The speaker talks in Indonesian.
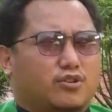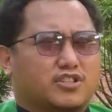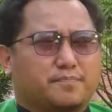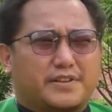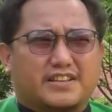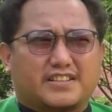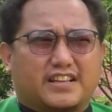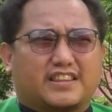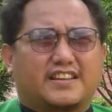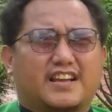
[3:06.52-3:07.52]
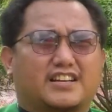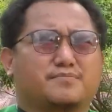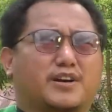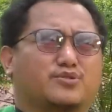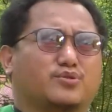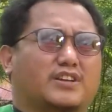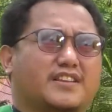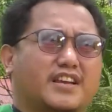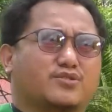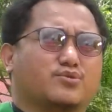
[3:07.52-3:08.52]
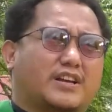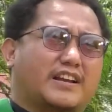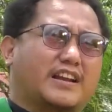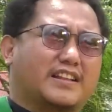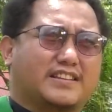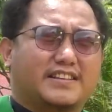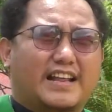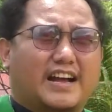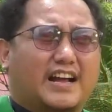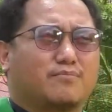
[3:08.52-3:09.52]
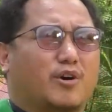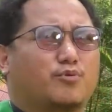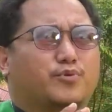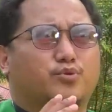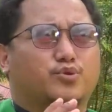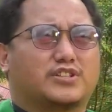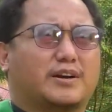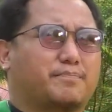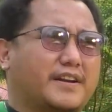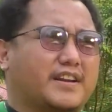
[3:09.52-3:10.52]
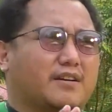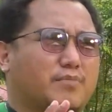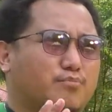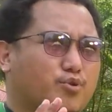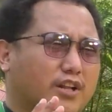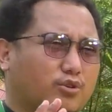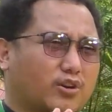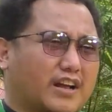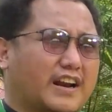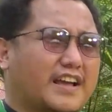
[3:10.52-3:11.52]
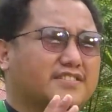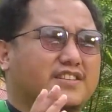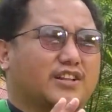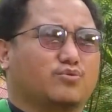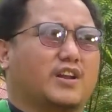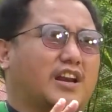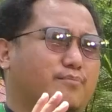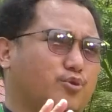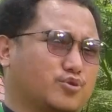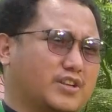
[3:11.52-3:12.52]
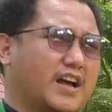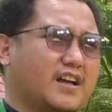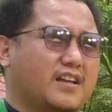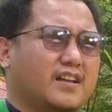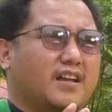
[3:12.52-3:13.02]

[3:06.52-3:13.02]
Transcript: Konsep penyesatan yang dimaksudkan Yesus adalah tindakan maupun ucapan yang membuat orang lain jatuh dalam dosa